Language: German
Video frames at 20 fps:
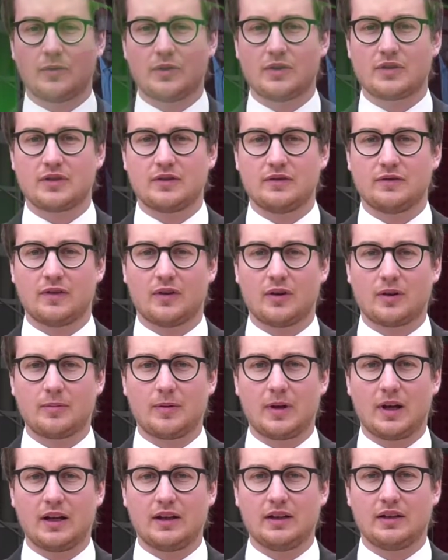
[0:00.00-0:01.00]
wir uns darauf
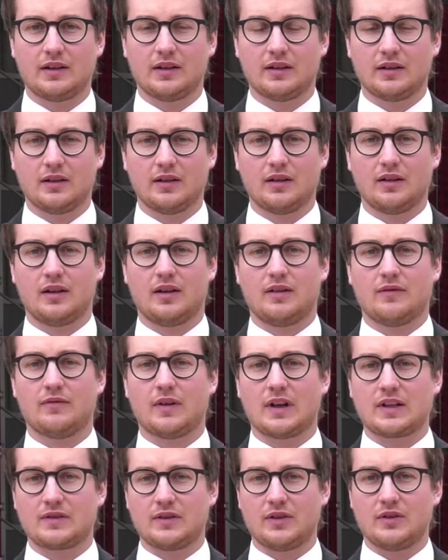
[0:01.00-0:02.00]
vorbereiten?
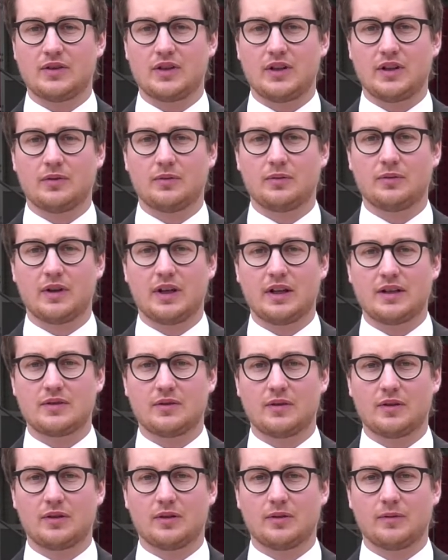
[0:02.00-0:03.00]
Was sind unsere Kunden in
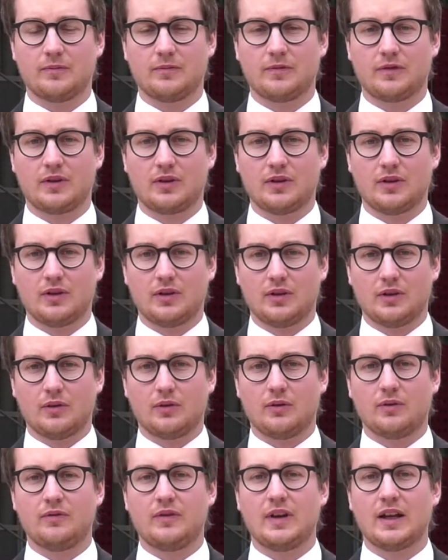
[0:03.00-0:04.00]
Zukunft?
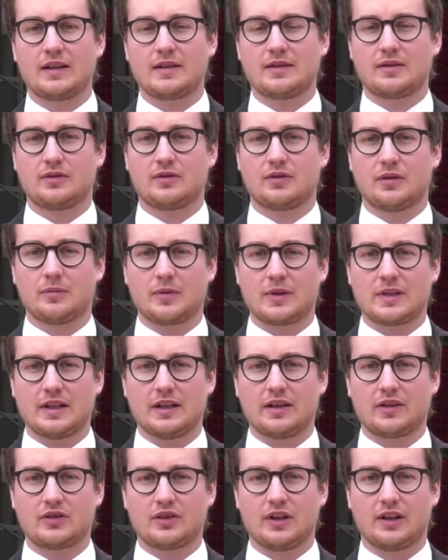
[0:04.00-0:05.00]
Und wie können wir
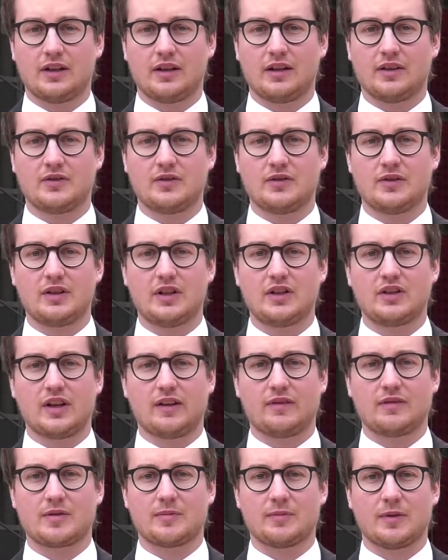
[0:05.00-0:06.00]
sicherstellen, dass unsere
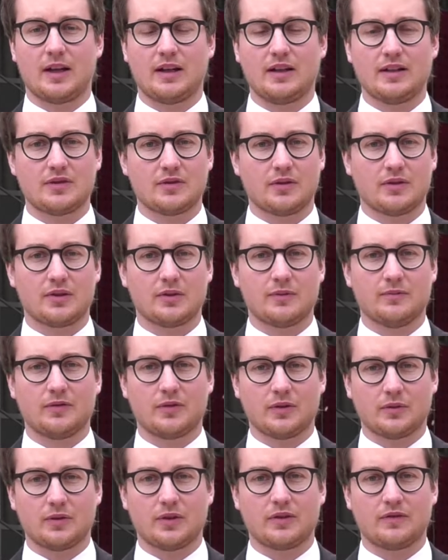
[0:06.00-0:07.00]
Geschäftsmodelle in
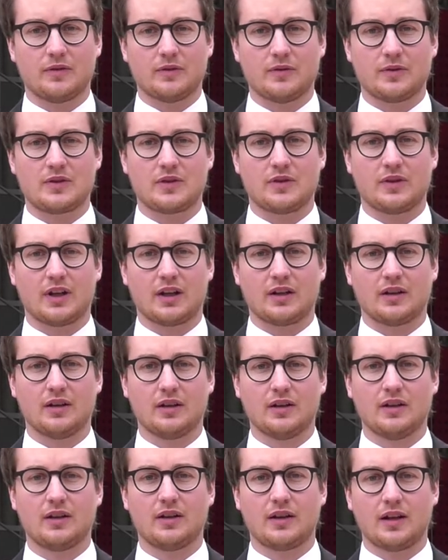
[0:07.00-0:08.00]
Zukunft ohne funktionieren?
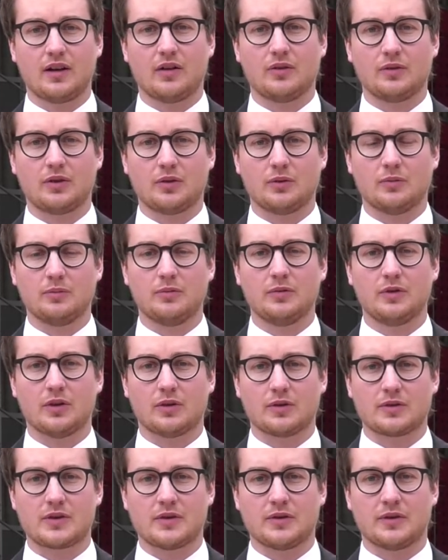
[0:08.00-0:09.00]
Genau darum geht es